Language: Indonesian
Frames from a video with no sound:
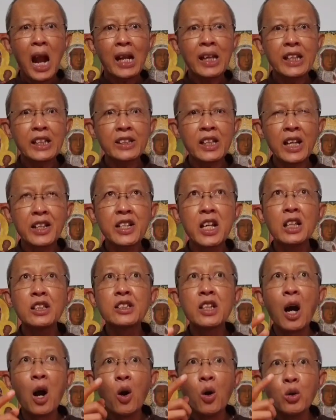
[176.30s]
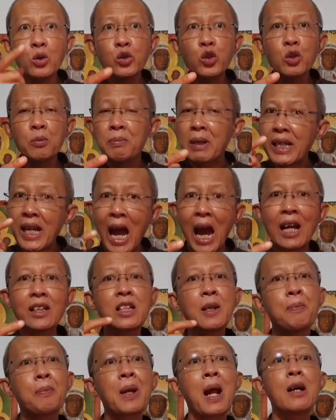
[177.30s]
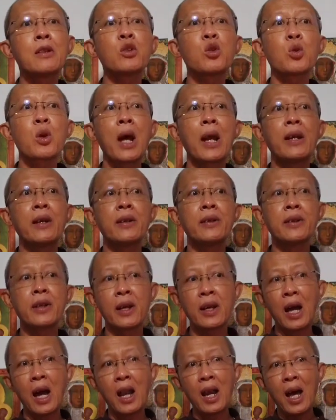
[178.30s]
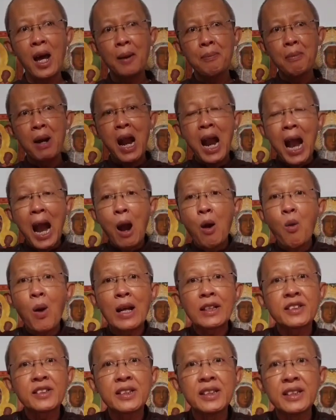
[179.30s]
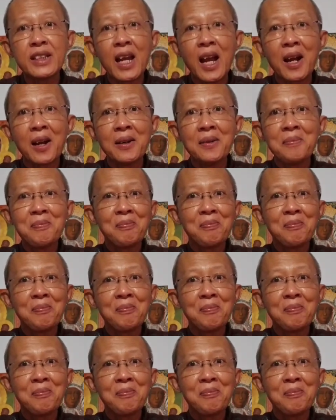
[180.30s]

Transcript: kita diajak untuk menaati peraturan dan Allah mengawasinya